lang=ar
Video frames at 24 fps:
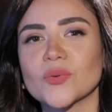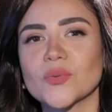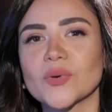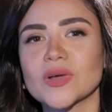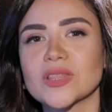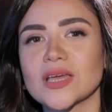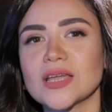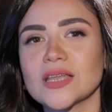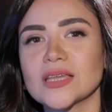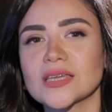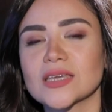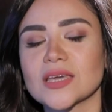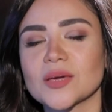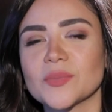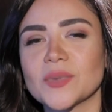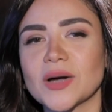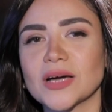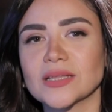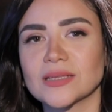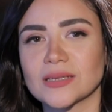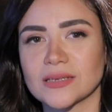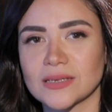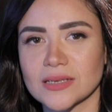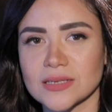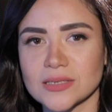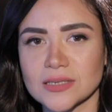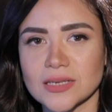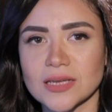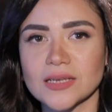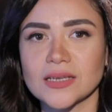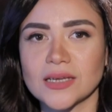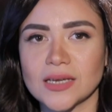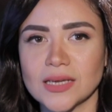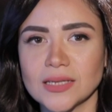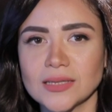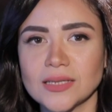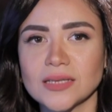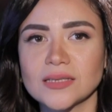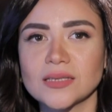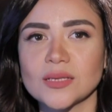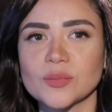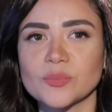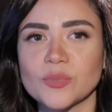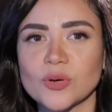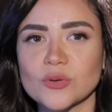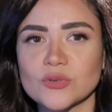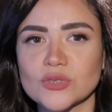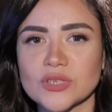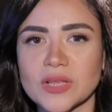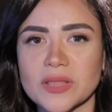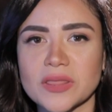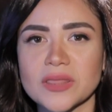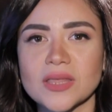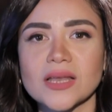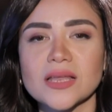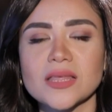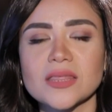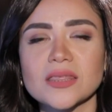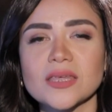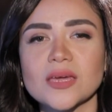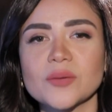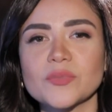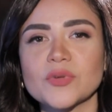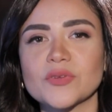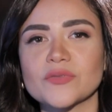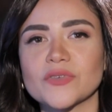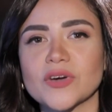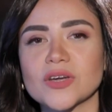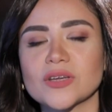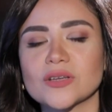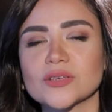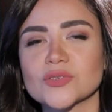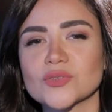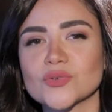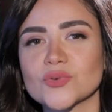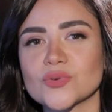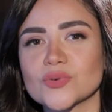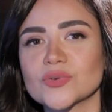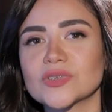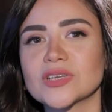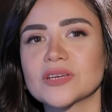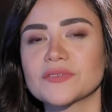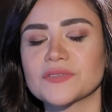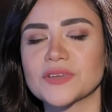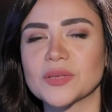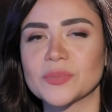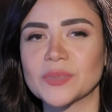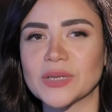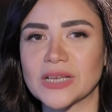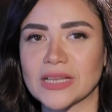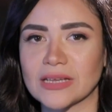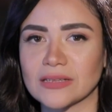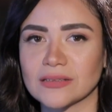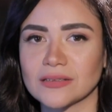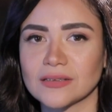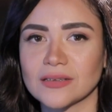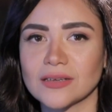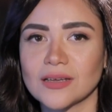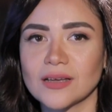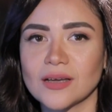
وذلك بعد انكسار حدة الموجة الثالثة من فيروس كورونا في البلاد